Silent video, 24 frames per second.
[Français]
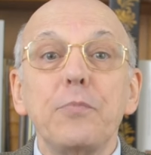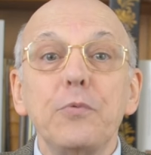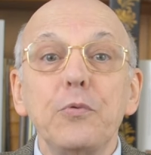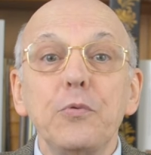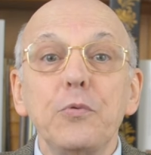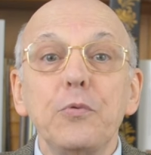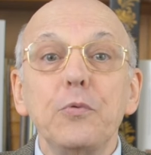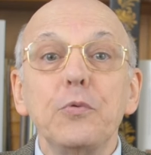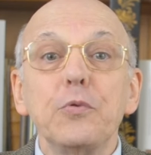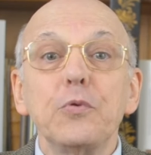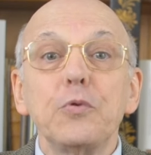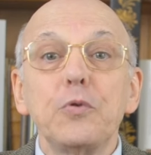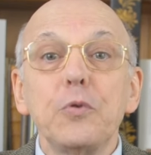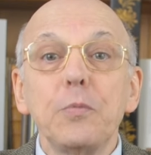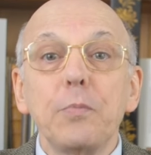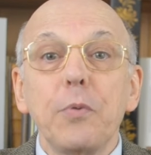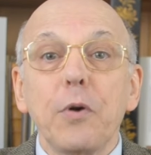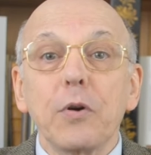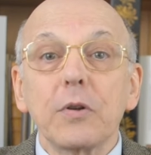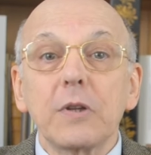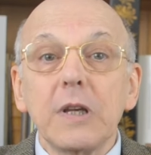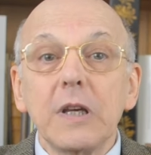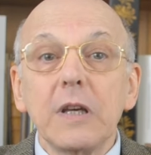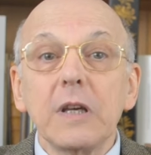plus
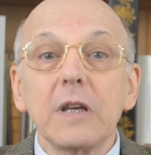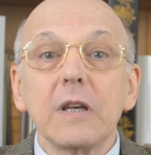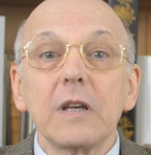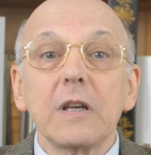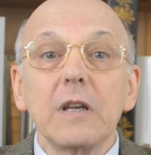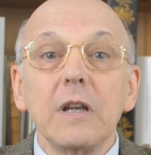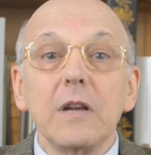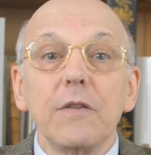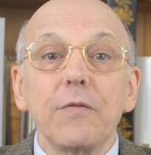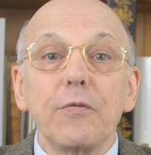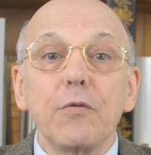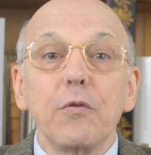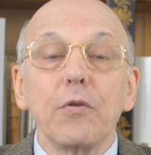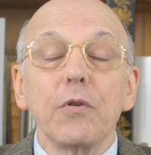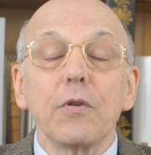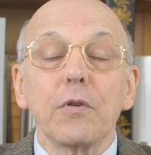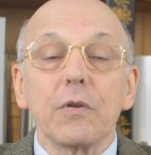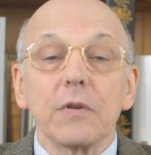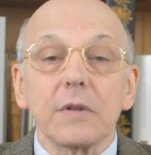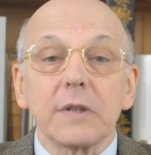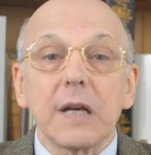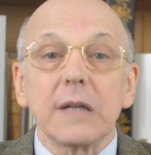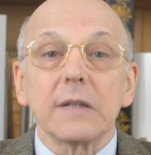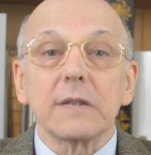supporter, qu'il faut
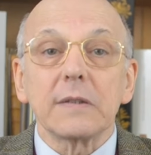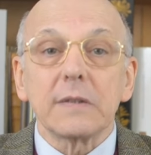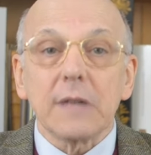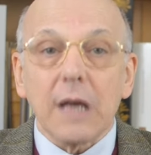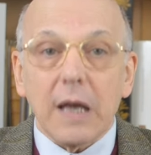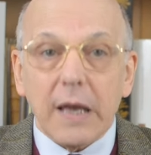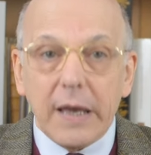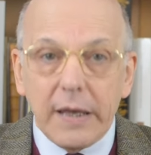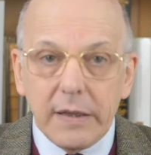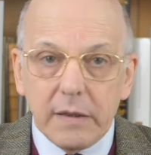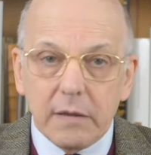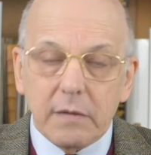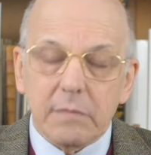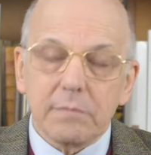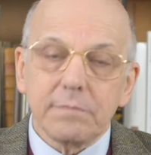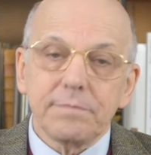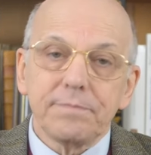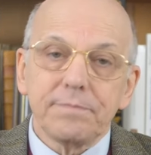que ça s'arrête.